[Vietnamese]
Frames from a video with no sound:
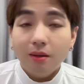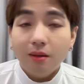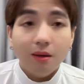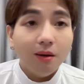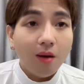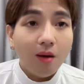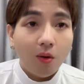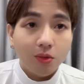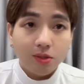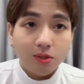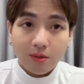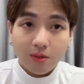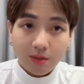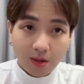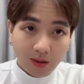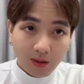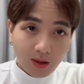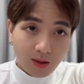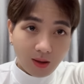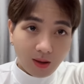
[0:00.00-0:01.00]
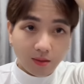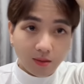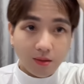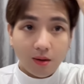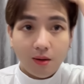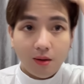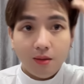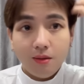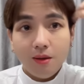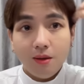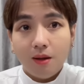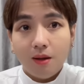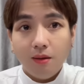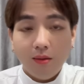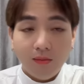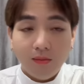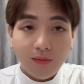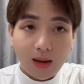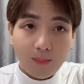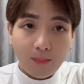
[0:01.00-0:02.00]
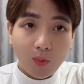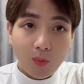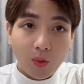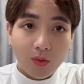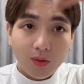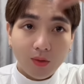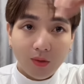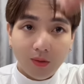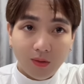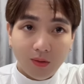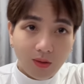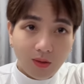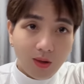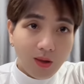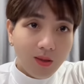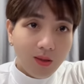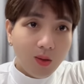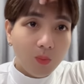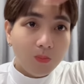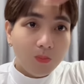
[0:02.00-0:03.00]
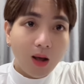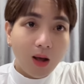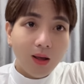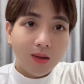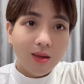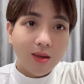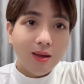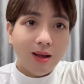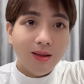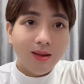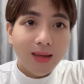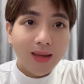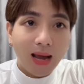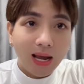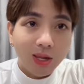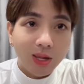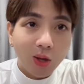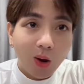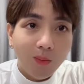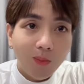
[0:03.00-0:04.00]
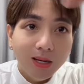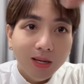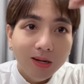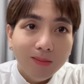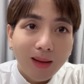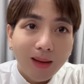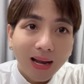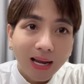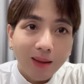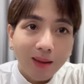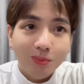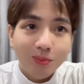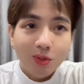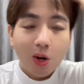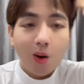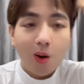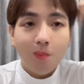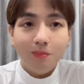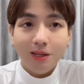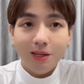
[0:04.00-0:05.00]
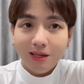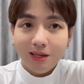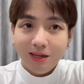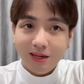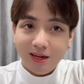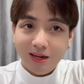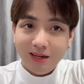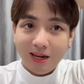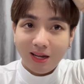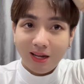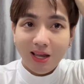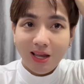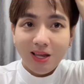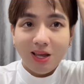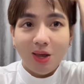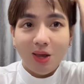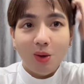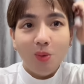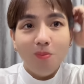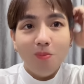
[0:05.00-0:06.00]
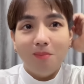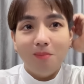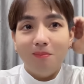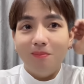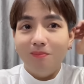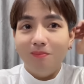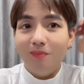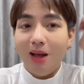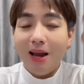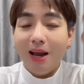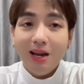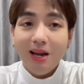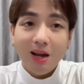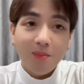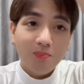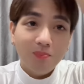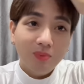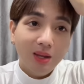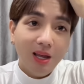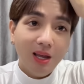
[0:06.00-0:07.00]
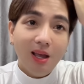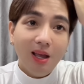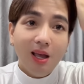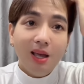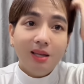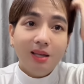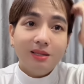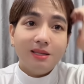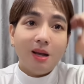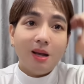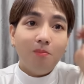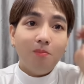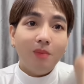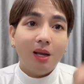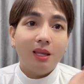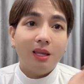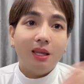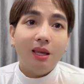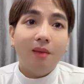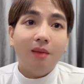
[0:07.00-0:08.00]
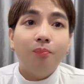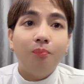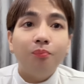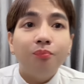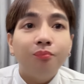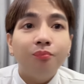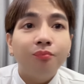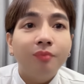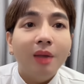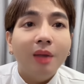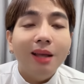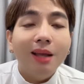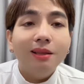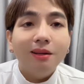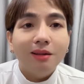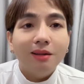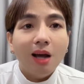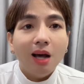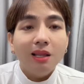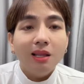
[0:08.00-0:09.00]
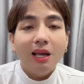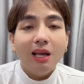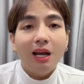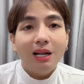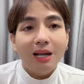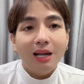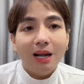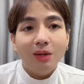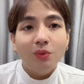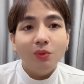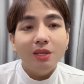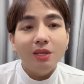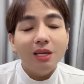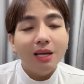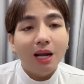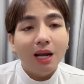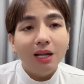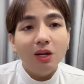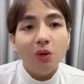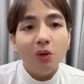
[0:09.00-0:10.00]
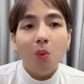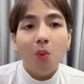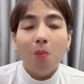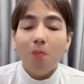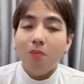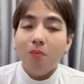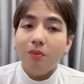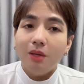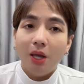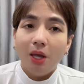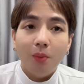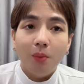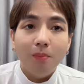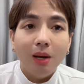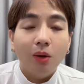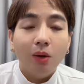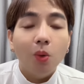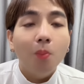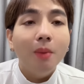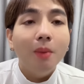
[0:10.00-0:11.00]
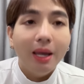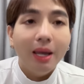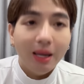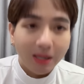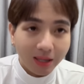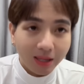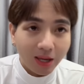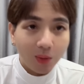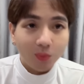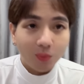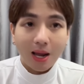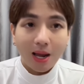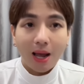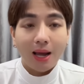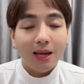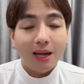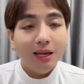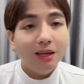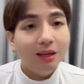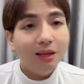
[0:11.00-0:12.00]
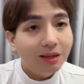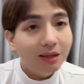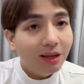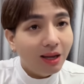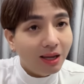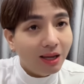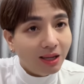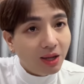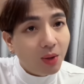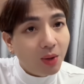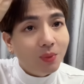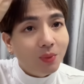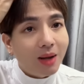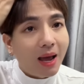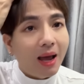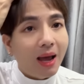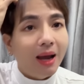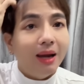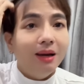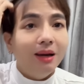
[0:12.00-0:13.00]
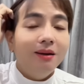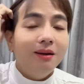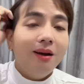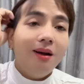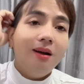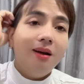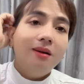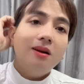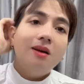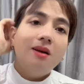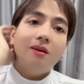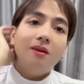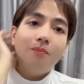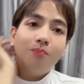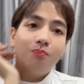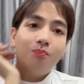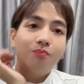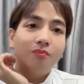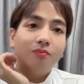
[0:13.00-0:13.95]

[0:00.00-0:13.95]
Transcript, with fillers: chứ hồi xưa là chí cảnh trời ơi chí cảnh dữ lắm mọi người chứ lúc đó chí cảnh dạy dỗ mấy đứa bán kem trộn đó cho nên là cái kiểu mà ấy đó xong rồi kể từ đó thì hình ảnh của chiếc cảnh nó cũng kiểu mà cũng hiền dịu lại hiền dịu lại nó nó